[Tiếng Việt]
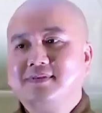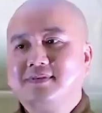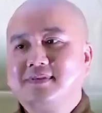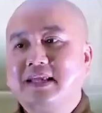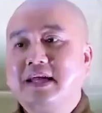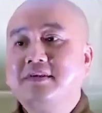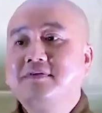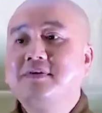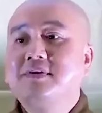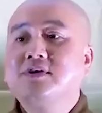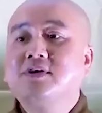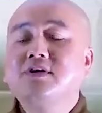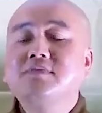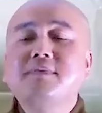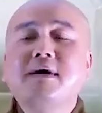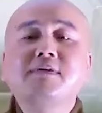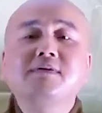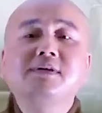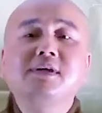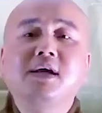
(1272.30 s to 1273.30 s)
Tại vì có
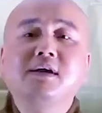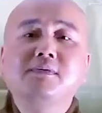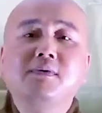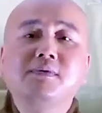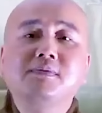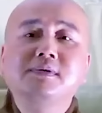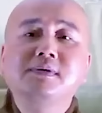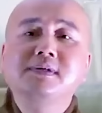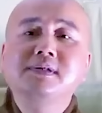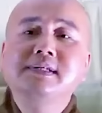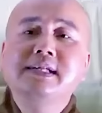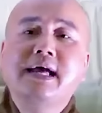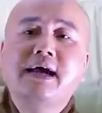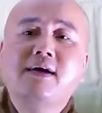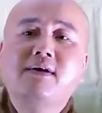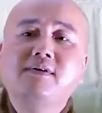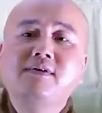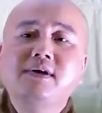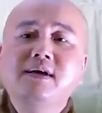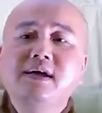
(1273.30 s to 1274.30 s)
bao giờ một người
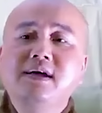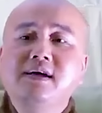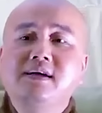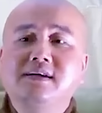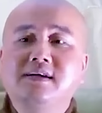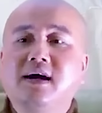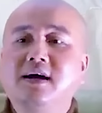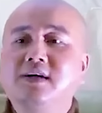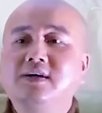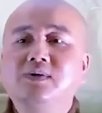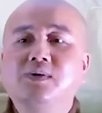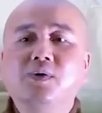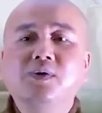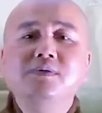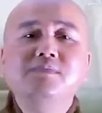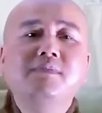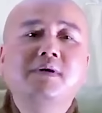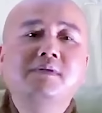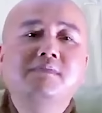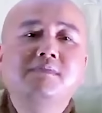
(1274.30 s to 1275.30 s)
nào gần
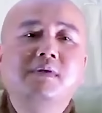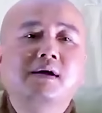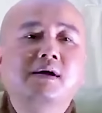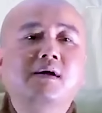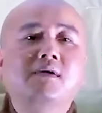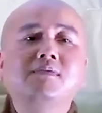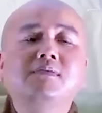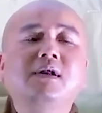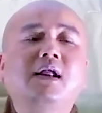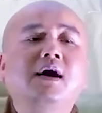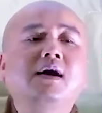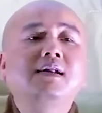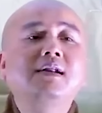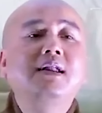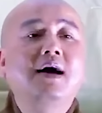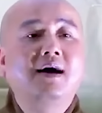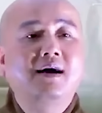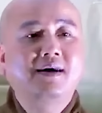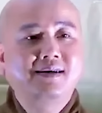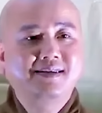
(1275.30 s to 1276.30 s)
gũi mình mà không lỡ
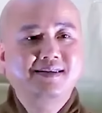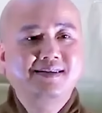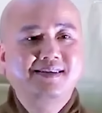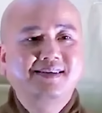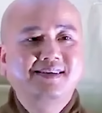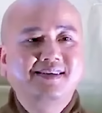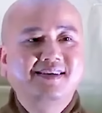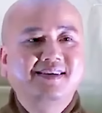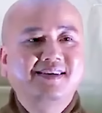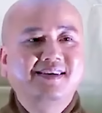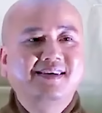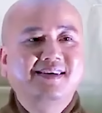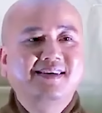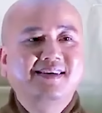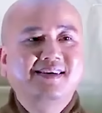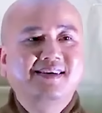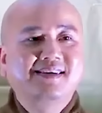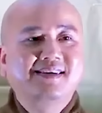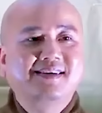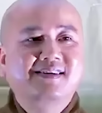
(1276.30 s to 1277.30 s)
lời,
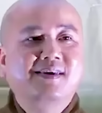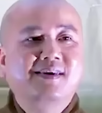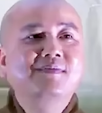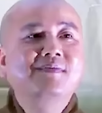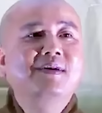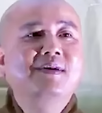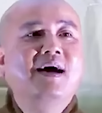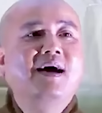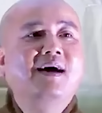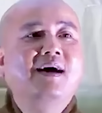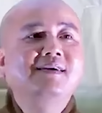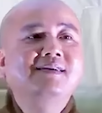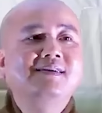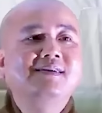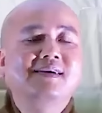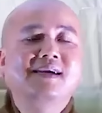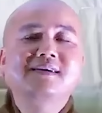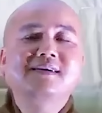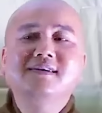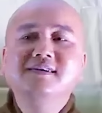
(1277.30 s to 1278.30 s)
không lỡ
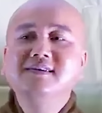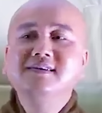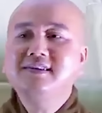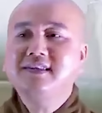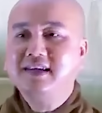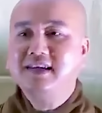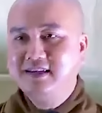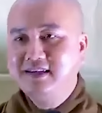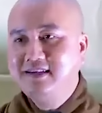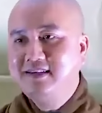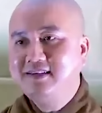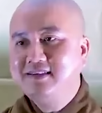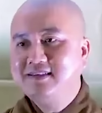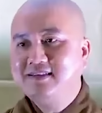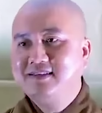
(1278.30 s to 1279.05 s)
những cái cử chỉ.